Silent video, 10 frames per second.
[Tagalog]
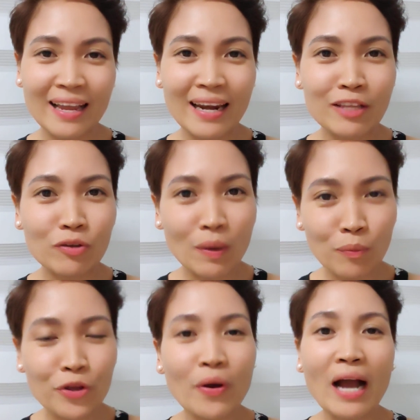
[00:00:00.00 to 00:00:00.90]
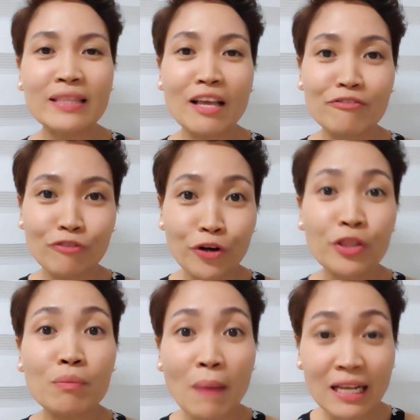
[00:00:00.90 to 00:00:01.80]
Ayan, ito na po yung ating
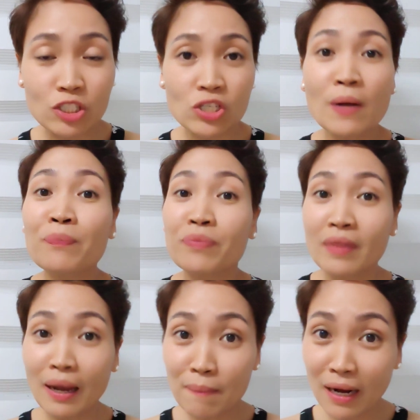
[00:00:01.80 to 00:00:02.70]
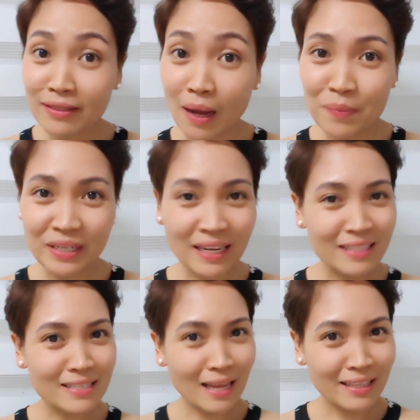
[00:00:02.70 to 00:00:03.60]
fourth batch ng mga Dabberd
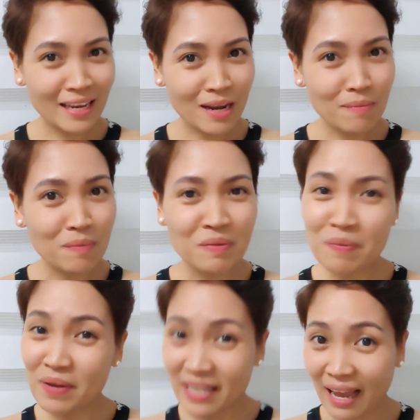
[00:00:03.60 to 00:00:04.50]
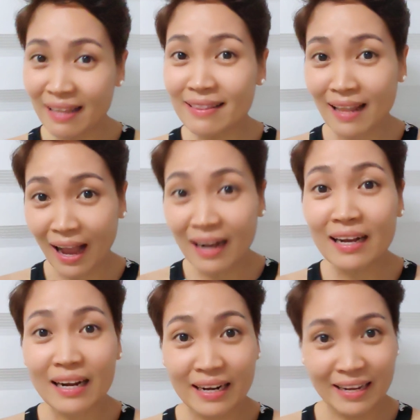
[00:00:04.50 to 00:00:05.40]
Cats natin na mabibigyan
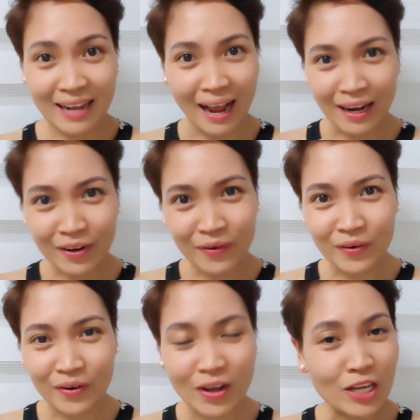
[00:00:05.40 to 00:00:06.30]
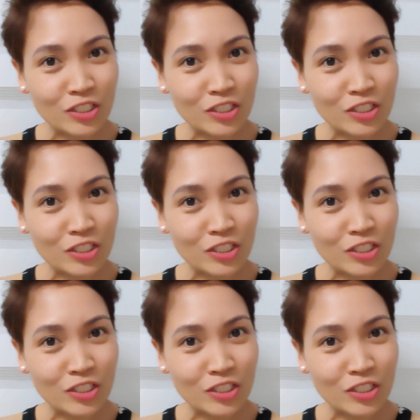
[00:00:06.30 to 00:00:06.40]
ng regalo.